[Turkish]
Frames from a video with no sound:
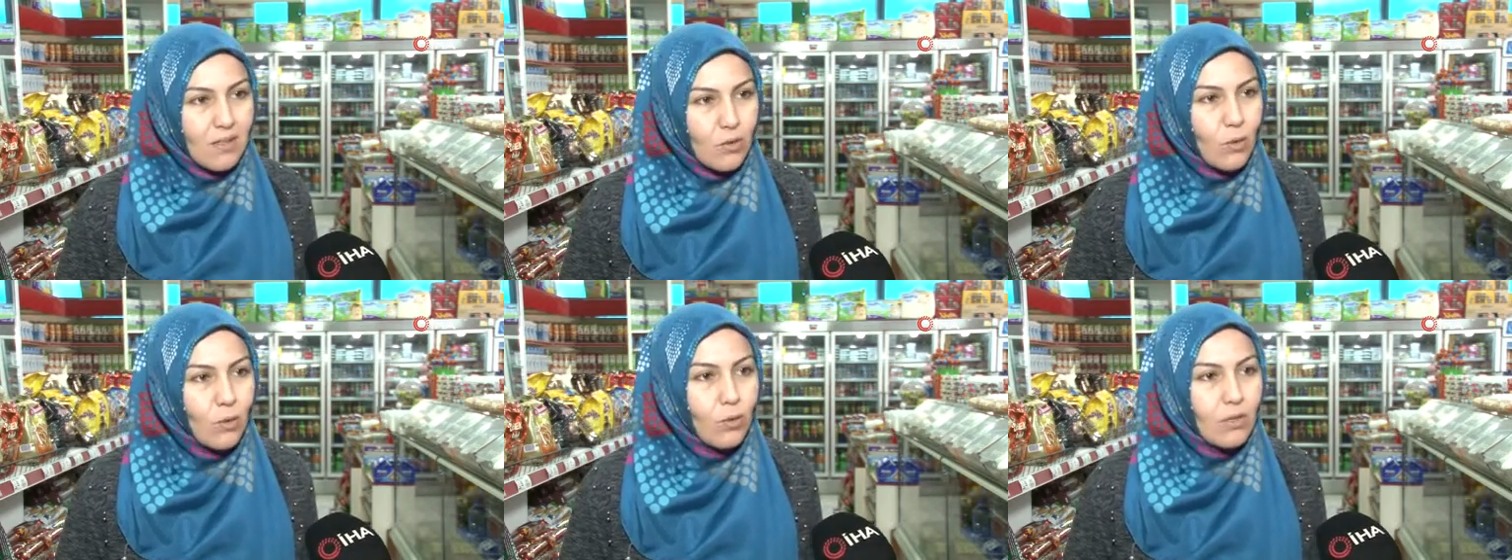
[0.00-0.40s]

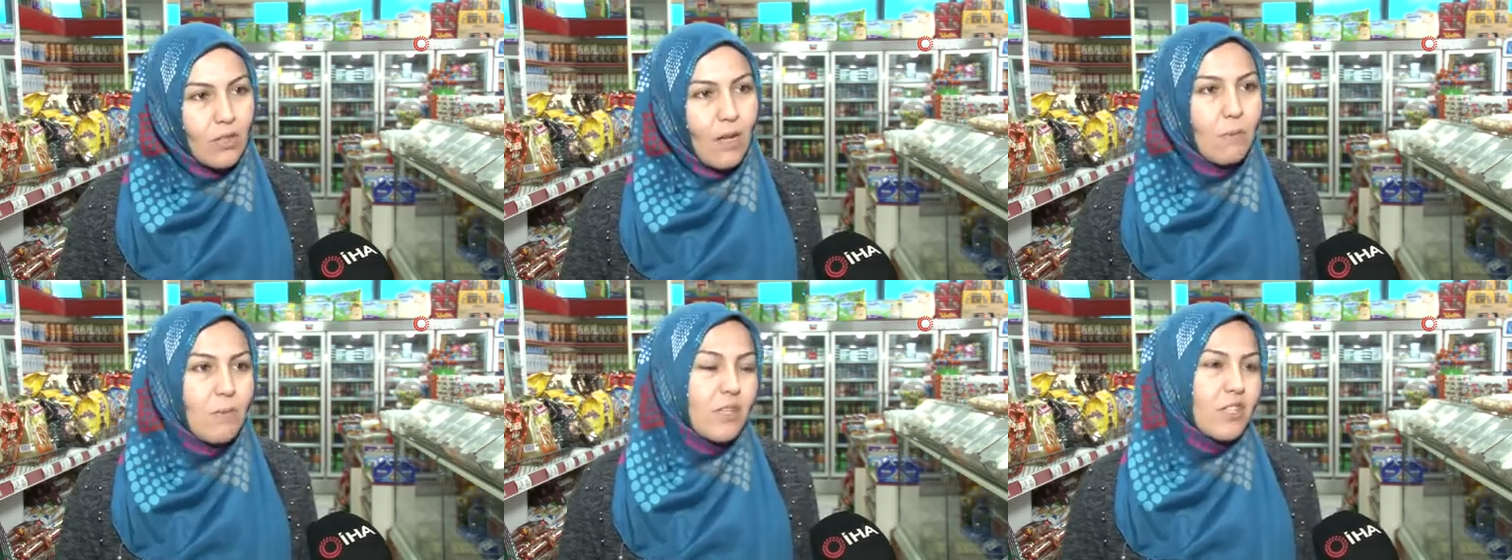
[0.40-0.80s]

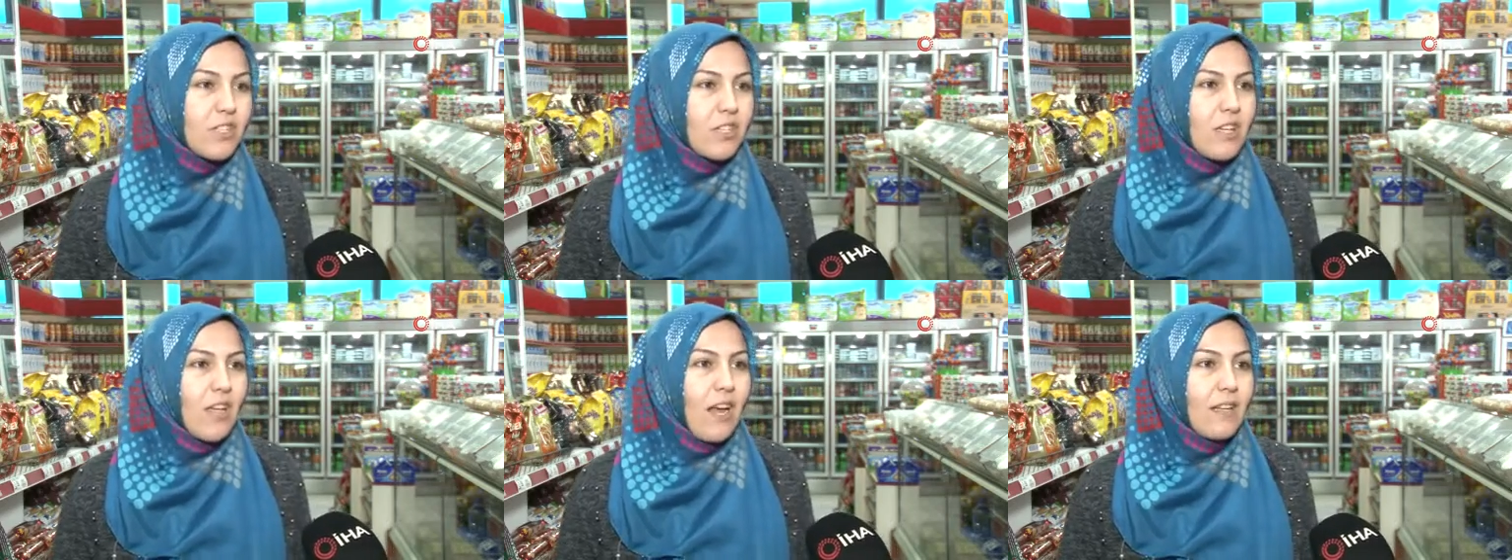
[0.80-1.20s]
soluklanmak
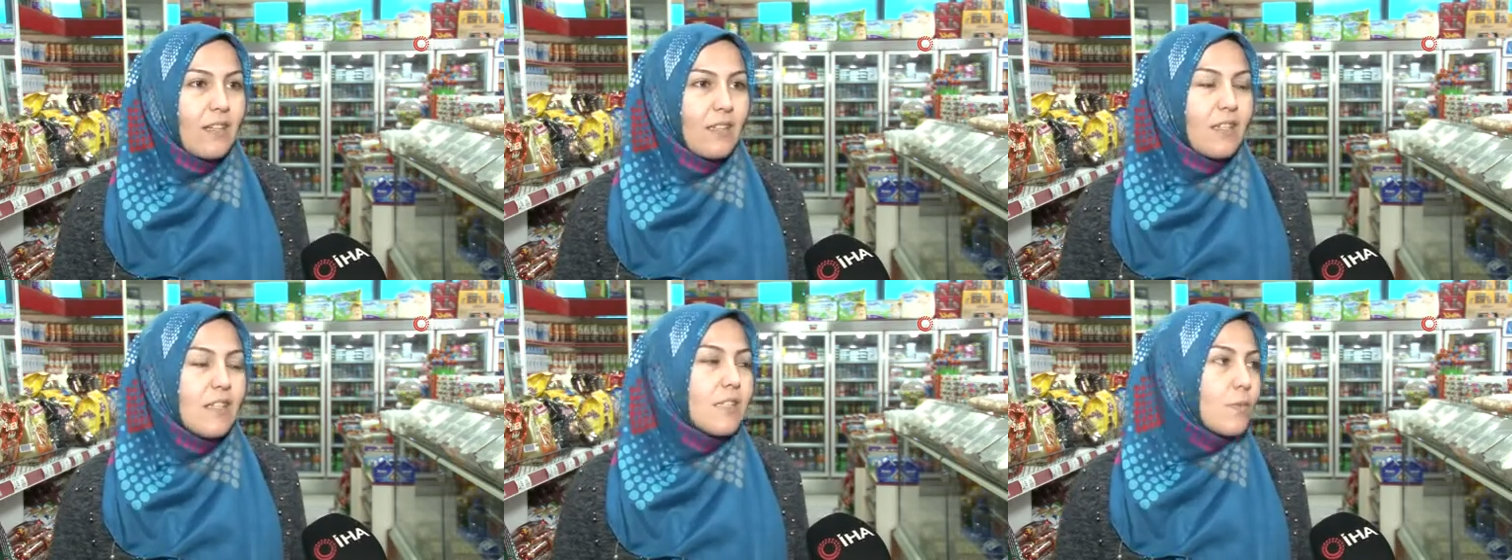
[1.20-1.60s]
için
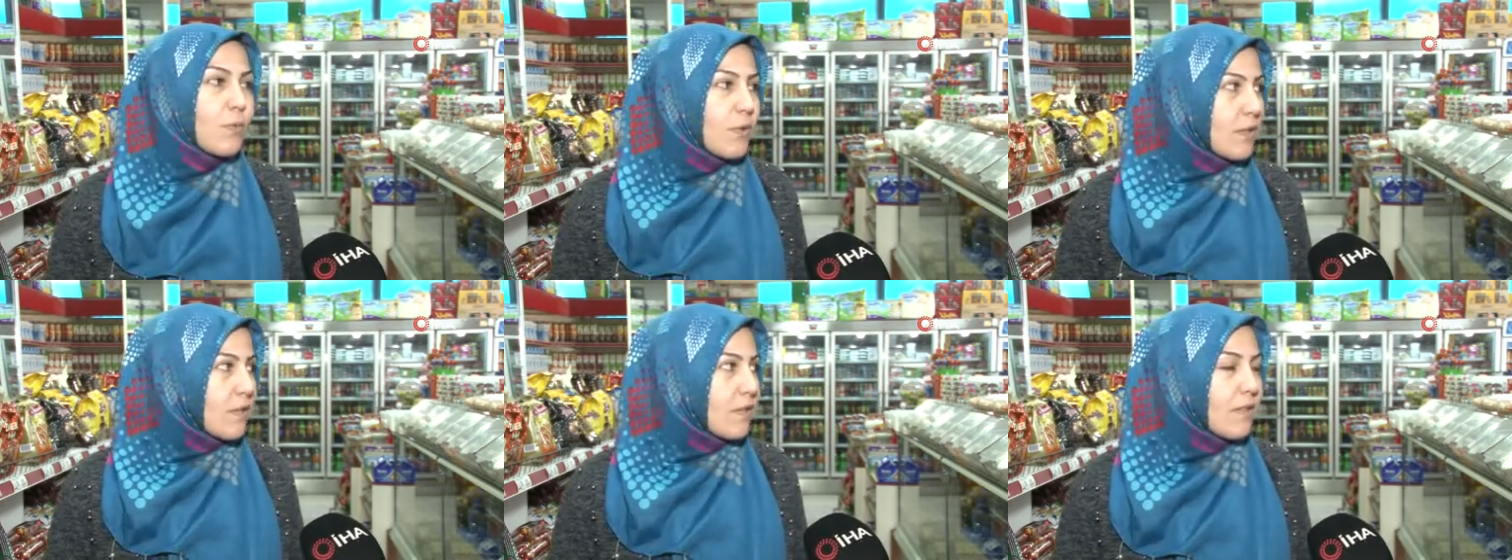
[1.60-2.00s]
geldiğini,
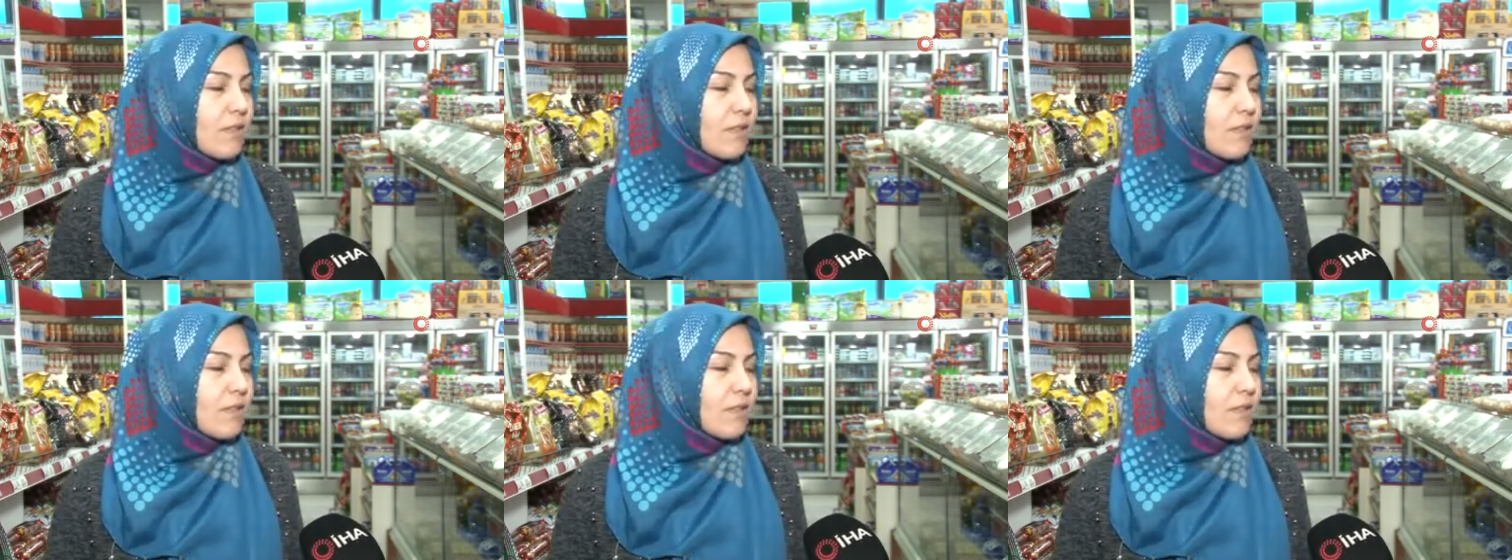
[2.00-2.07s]
İzmir